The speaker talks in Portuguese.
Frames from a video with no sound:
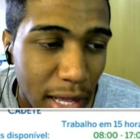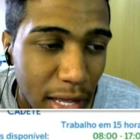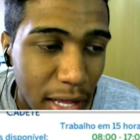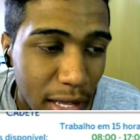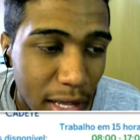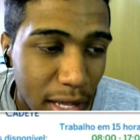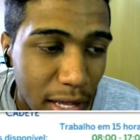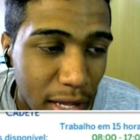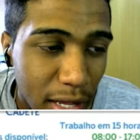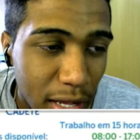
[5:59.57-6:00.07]

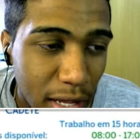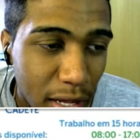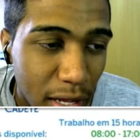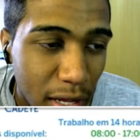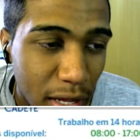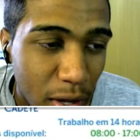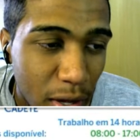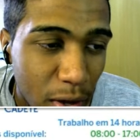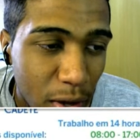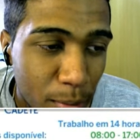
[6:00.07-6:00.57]
Olha
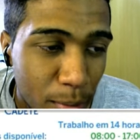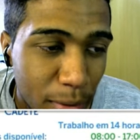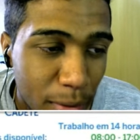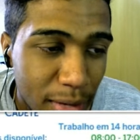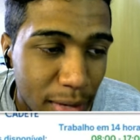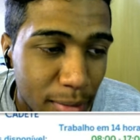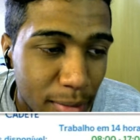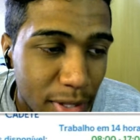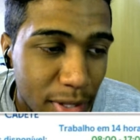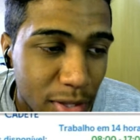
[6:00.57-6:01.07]

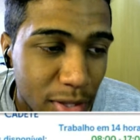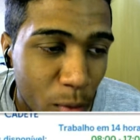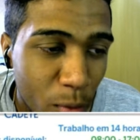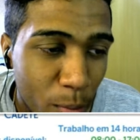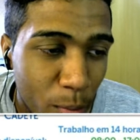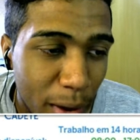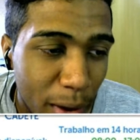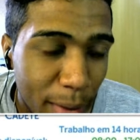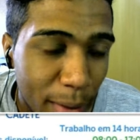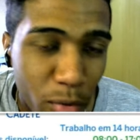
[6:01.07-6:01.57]
lá.
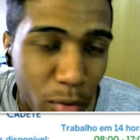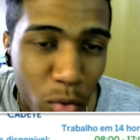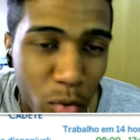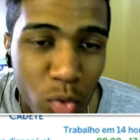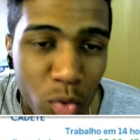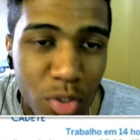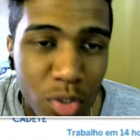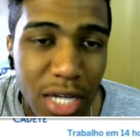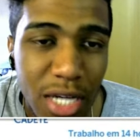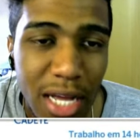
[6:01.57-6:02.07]
ter um
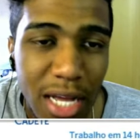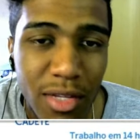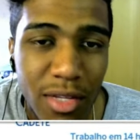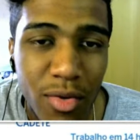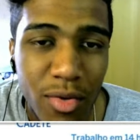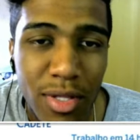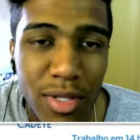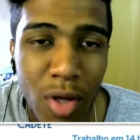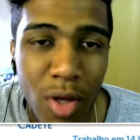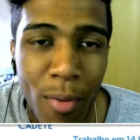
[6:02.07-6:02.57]
papo rude.
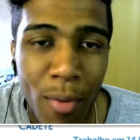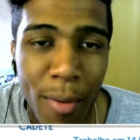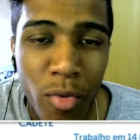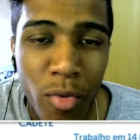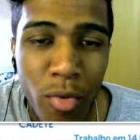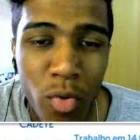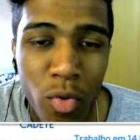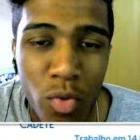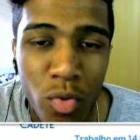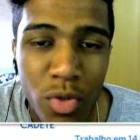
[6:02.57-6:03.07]
Ah, é
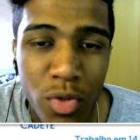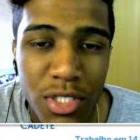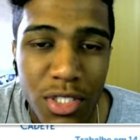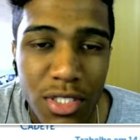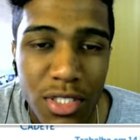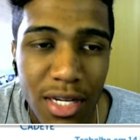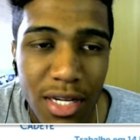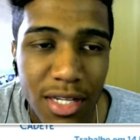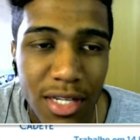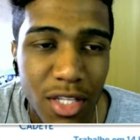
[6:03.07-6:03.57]
um papo
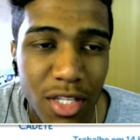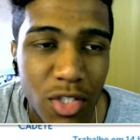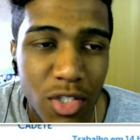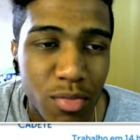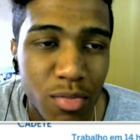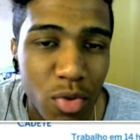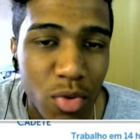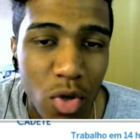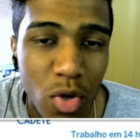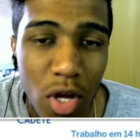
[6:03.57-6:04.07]
rude, tá,
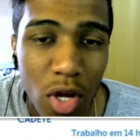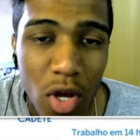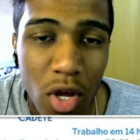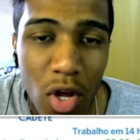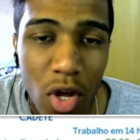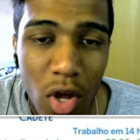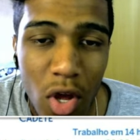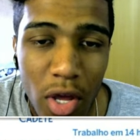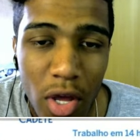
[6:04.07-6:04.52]
tá de boa.